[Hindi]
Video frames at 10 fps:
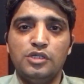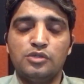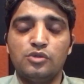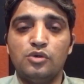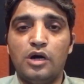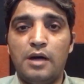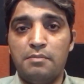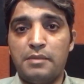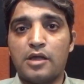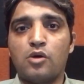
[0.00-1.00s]
तो अब
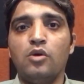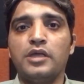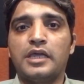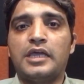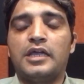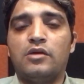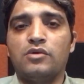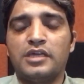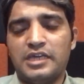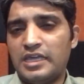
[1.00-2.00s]
मैं खुल के कह रहा हूँ
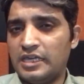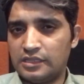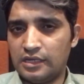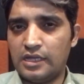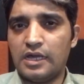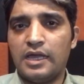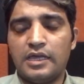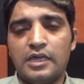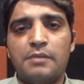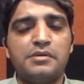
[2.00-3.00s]
कि क्या ये तरीका है
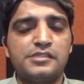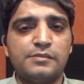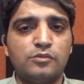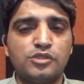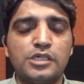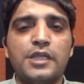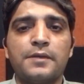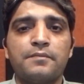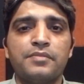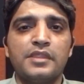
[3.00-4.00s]
कि आप ये सब कुछ करें
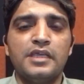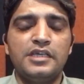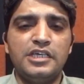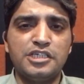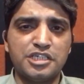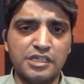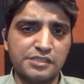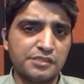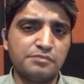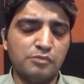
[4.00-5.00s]
ये
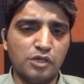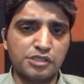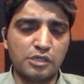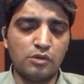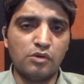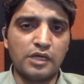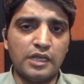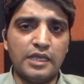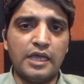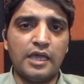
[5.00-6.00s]
शख्स बहुत से लोगों के
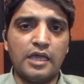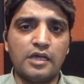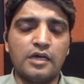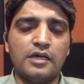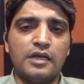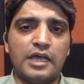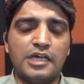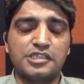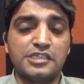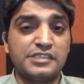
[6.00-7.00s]
लिए एक नया
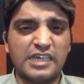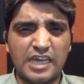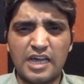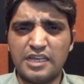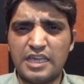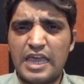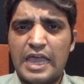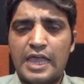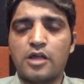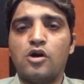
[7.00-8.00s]
शख्स है कि आखिर ये
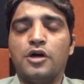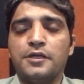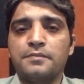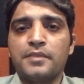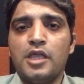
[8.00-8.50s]
है कौन